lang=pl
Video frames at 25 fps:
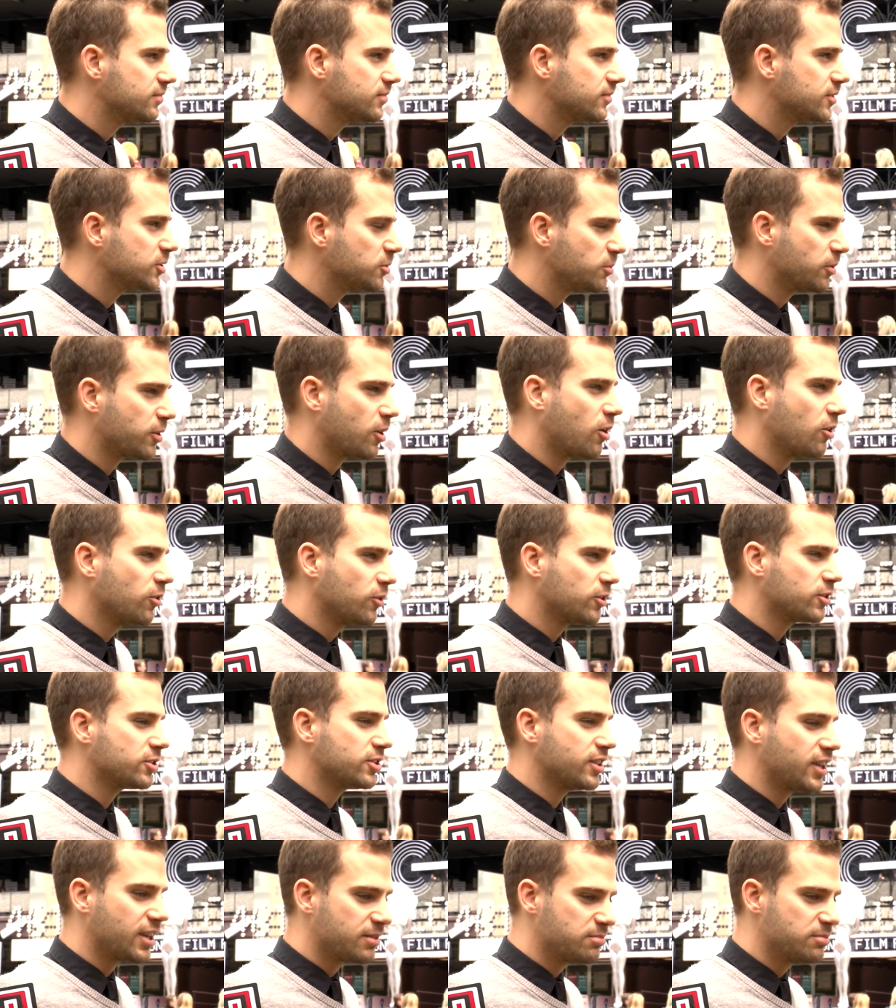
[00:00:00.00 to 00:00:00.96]
super
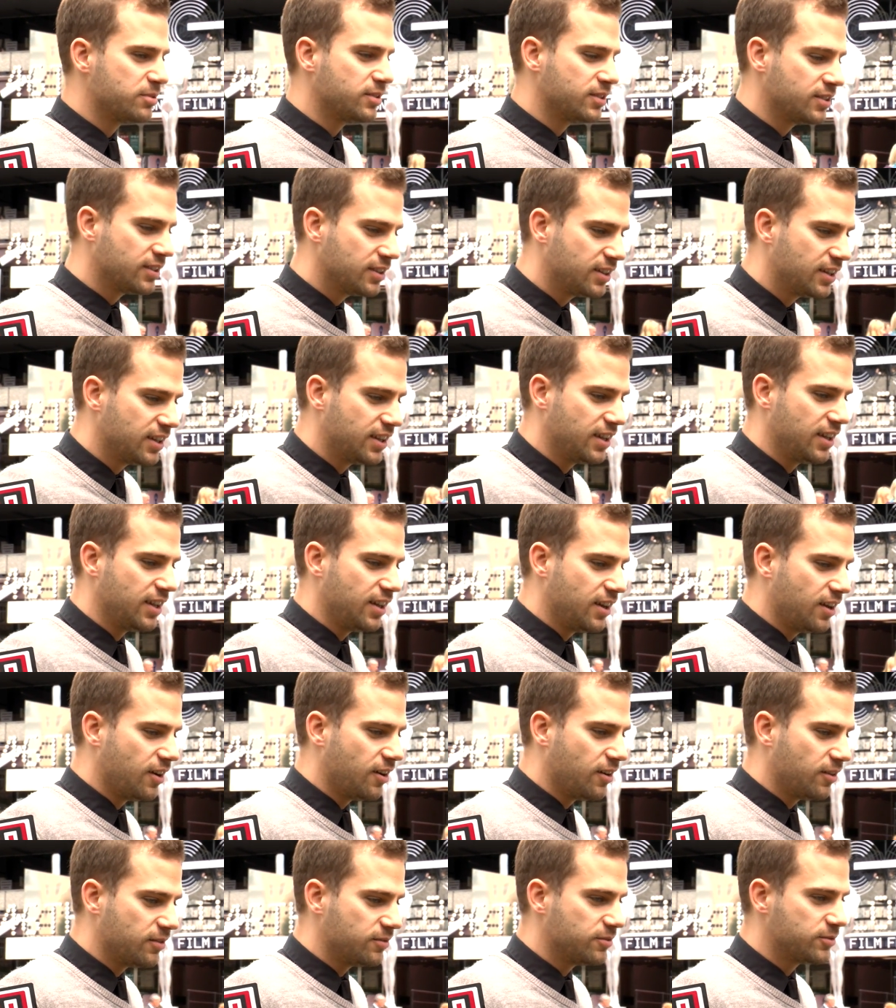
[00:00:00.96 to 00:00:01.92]
honor, że jakby
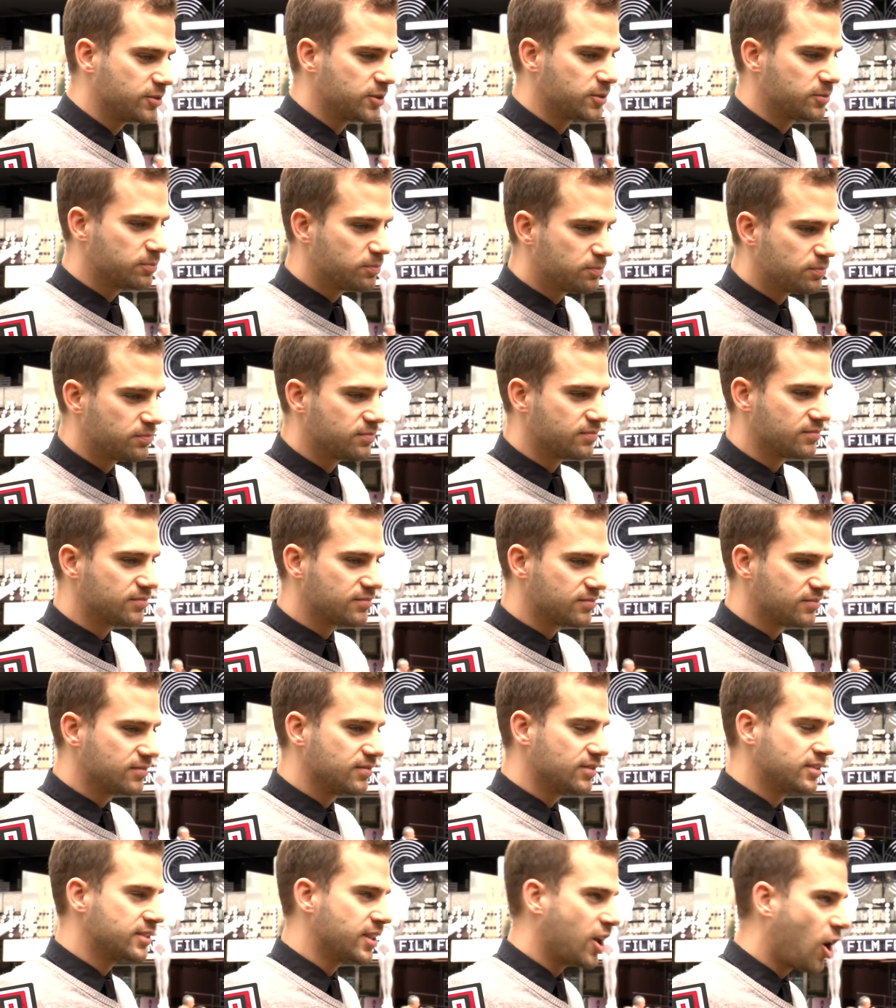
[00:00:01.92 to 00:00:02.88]

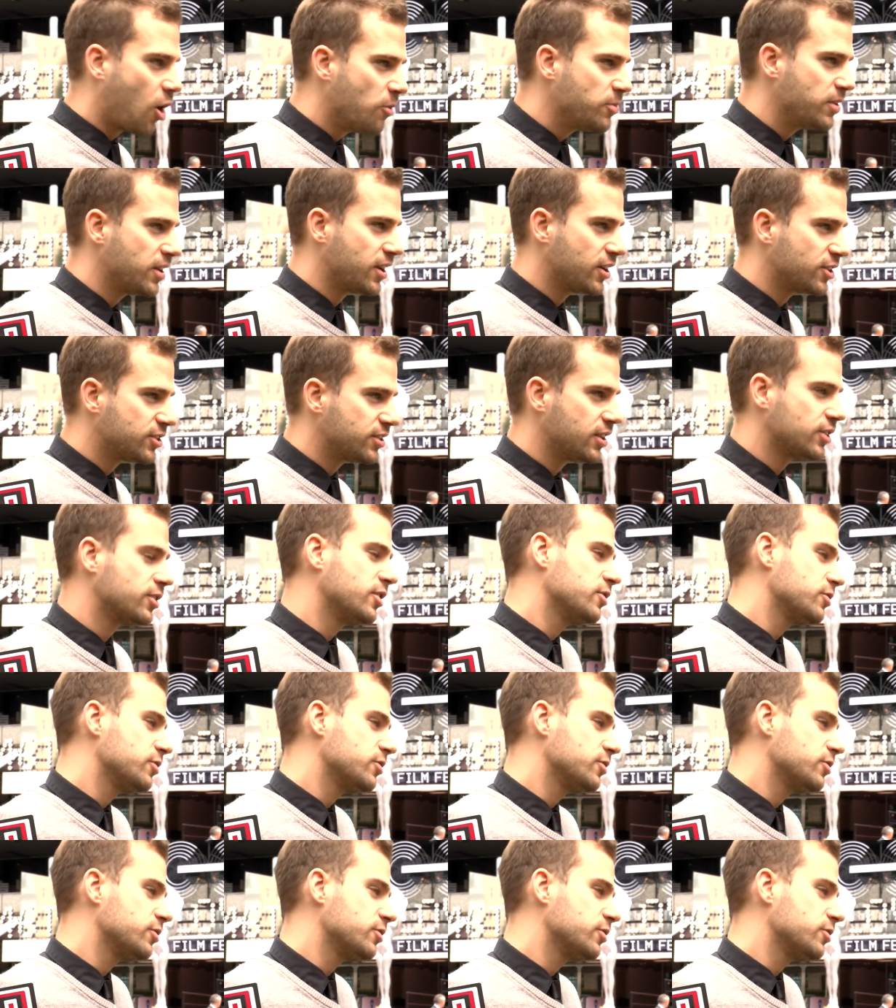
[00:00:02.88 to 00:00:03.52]
znajomi reżyserzy,